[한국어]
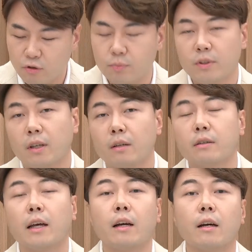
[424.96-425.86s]
수급
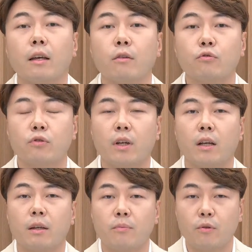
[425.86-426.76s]
체계를 다양하게
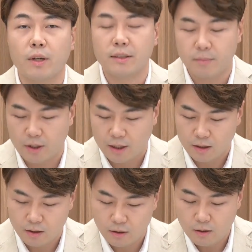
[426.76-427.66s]
구축할 필요가
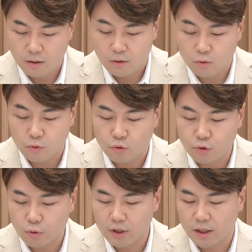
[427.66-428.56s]
있습니다. 네. 또
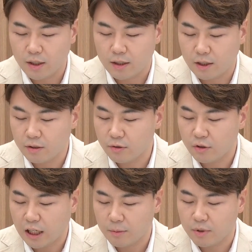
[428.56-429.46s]
군용 차량이나
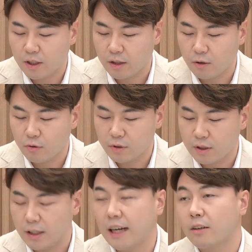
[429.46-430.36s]
특수 장비 등의 경우
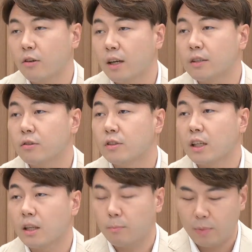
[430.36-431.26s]
이제 강력한
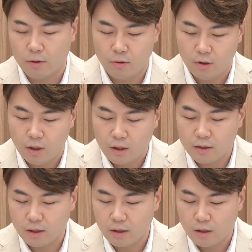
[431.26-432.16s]
전자 기파로
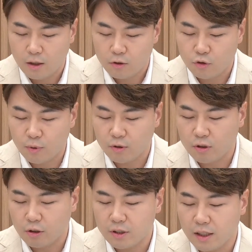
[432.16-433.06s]
이제 주변
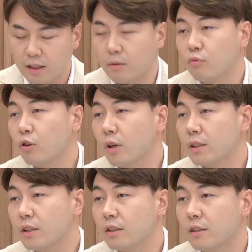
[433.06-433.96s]
전자기기를
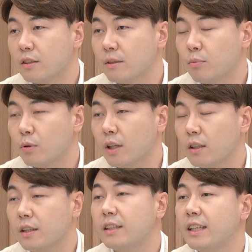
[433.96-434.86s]
무력화시키는 이제
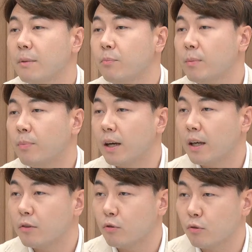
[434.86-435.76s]
폭탄이
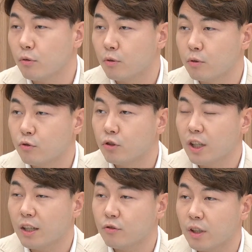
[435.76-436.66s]
EMP파에 도
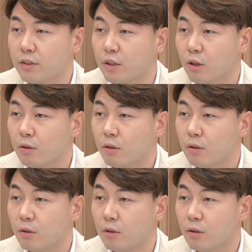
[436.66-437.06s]
취약할 수가 있어요.